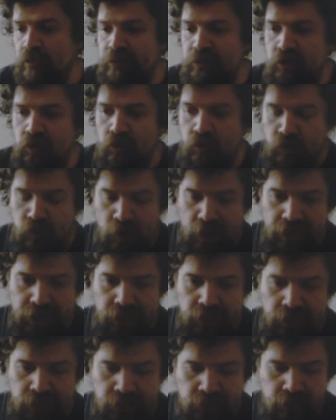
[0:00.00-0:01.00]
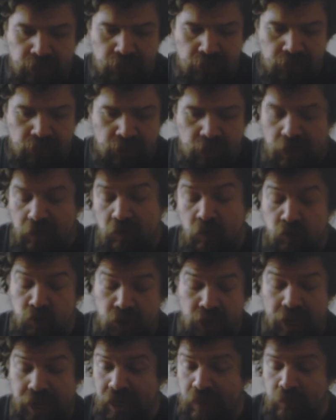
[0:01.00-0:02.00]
momento Square Enix, eh, o
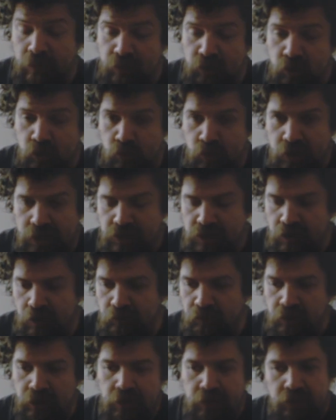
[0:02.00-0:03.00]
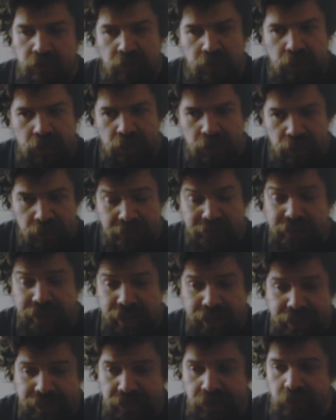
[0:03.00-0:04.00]
sea, en aquel momento Squaresoft, de,
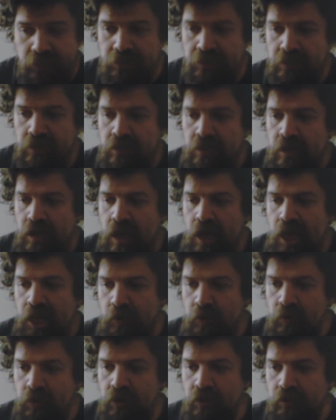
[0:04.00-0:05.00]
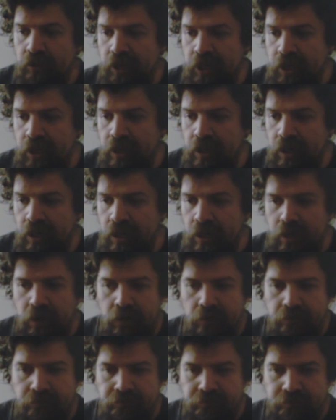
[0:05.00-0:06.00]
de Enix, hay juegos
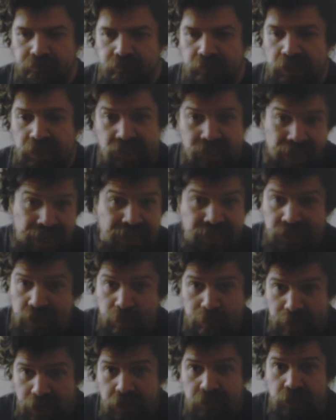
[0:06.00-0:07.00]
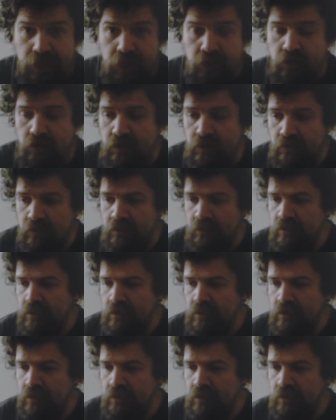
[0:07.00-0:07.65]
de, mm, de Sega también, de hecho.